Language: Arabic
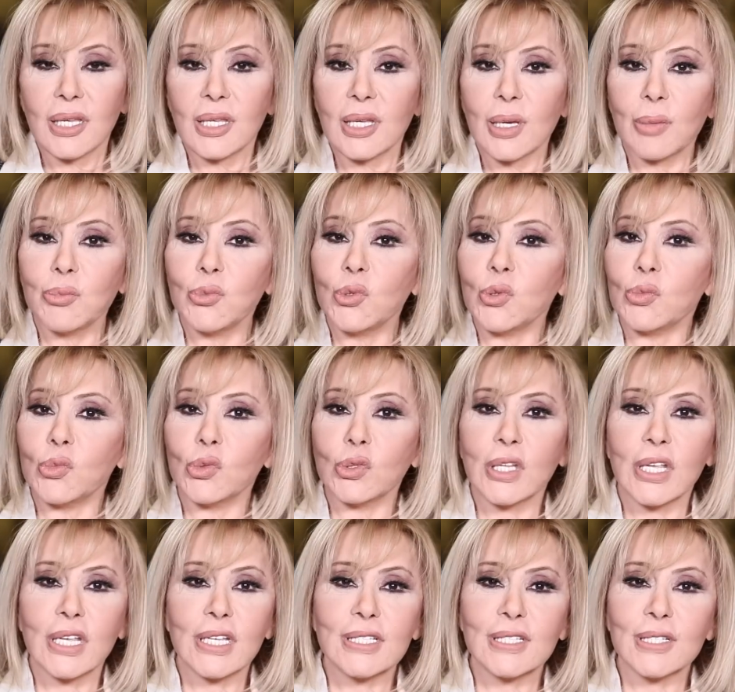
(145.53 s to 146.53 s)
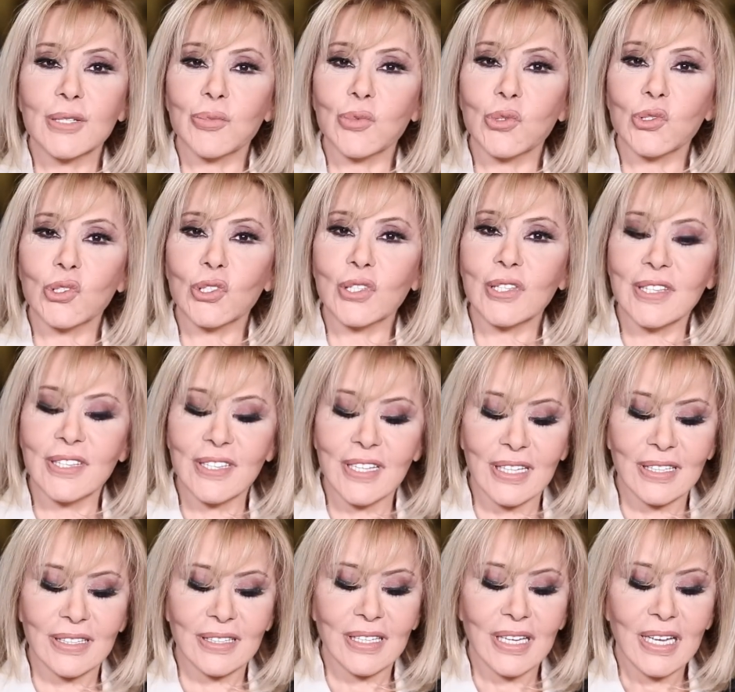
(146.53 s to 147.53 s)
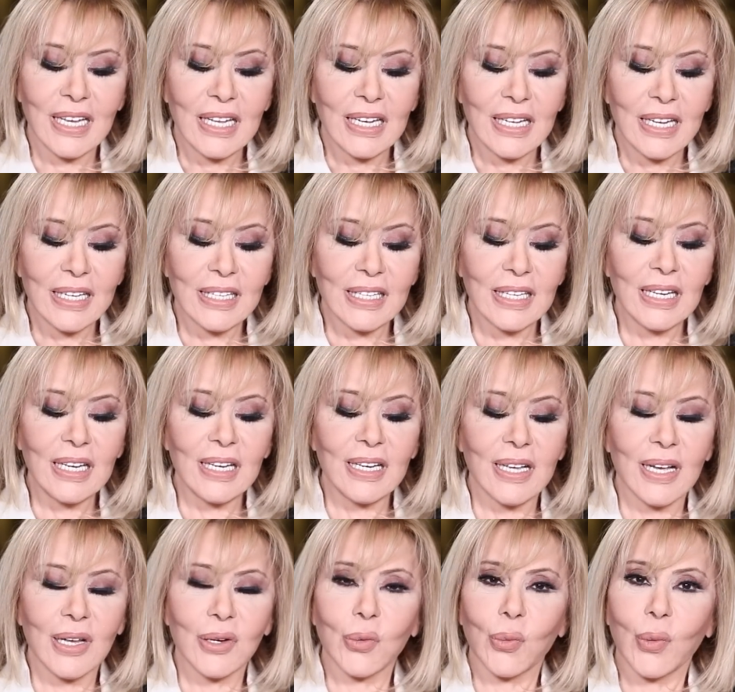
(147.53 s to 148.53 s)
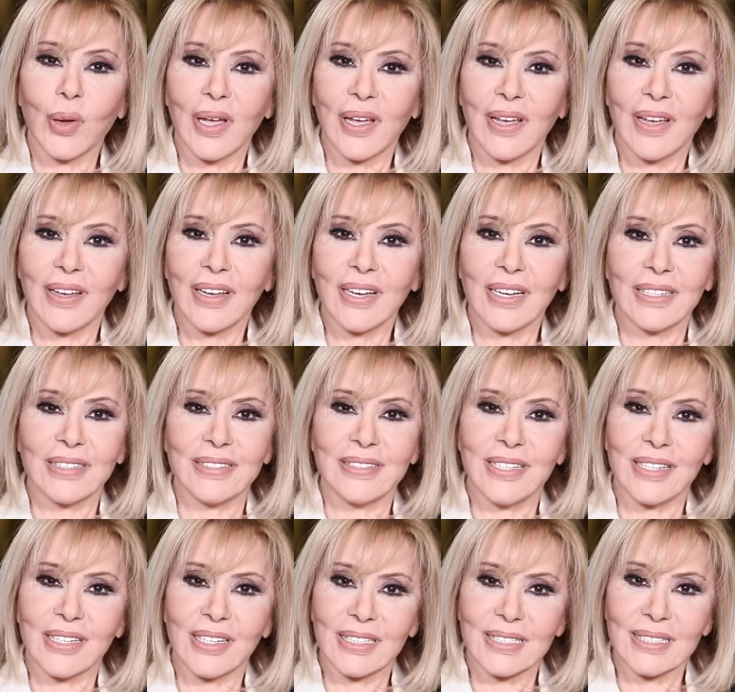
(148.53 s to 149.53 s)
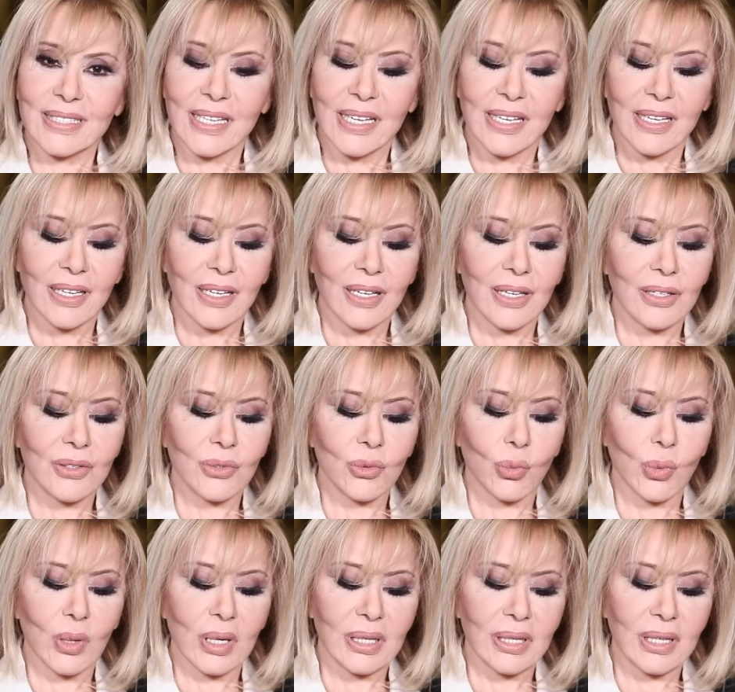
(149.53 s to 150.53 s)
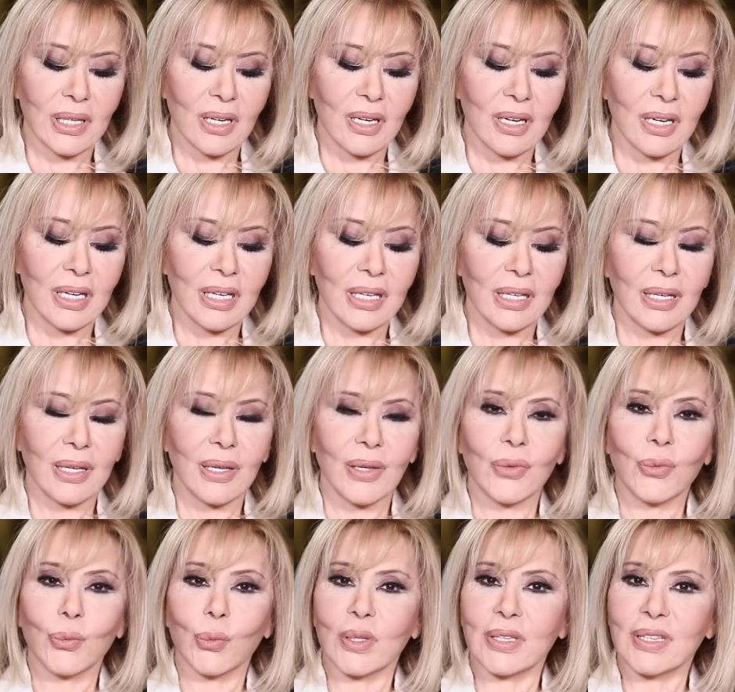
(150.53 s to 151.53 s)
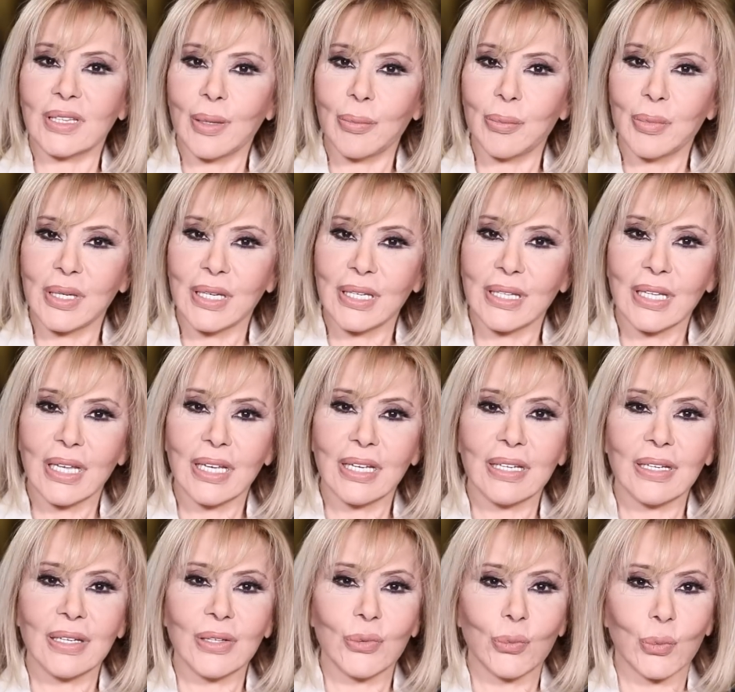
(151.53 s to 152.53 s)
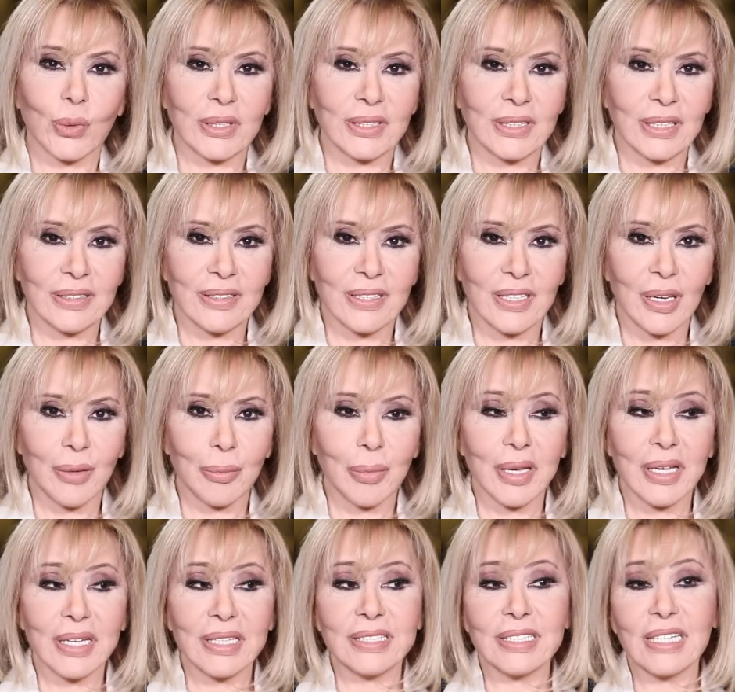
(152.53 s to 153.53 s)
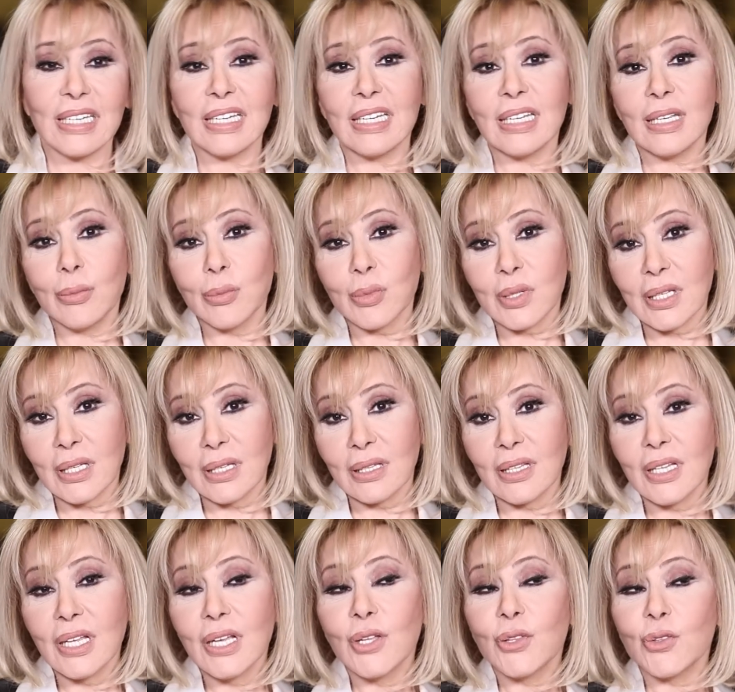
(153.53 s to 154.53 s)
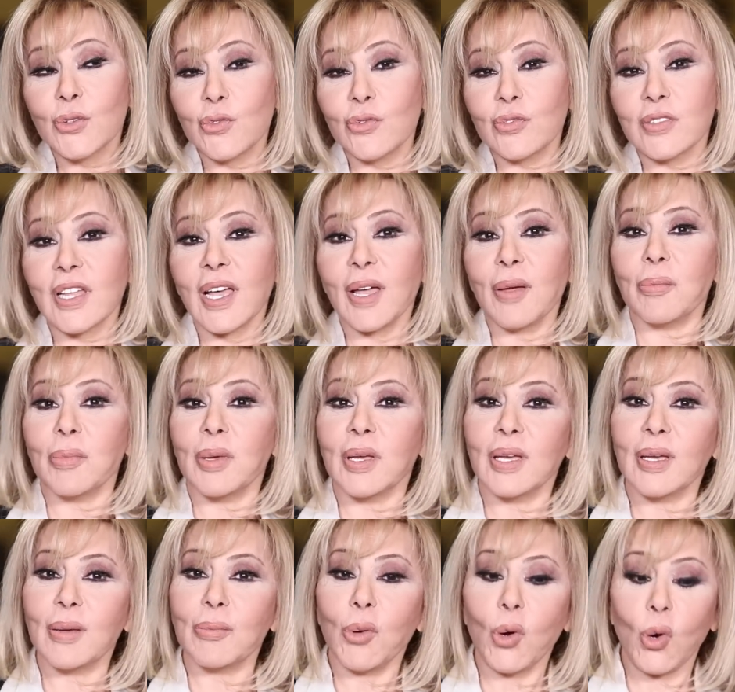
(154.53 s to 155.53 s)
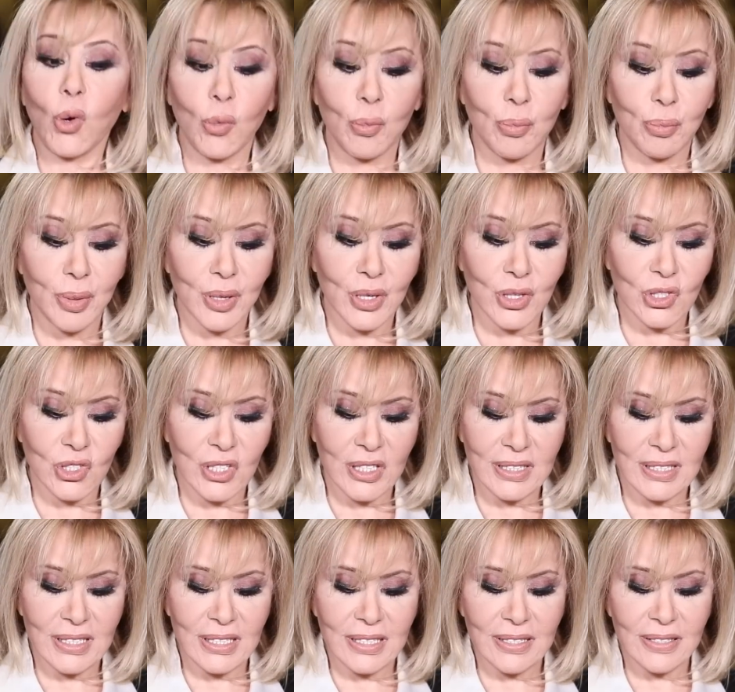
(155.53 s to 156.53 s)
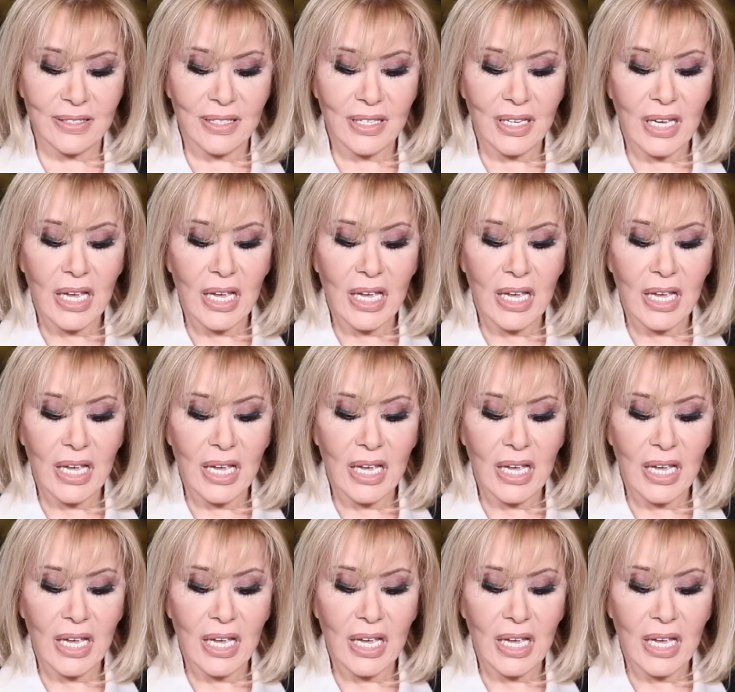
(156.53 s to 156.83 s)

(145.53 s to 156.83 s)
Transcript: يبدو مناسب جدا لكل أنواع الدراسات واللقاءات والتمرينات والتدريبات يلي يمكن تفتح باب حب جديد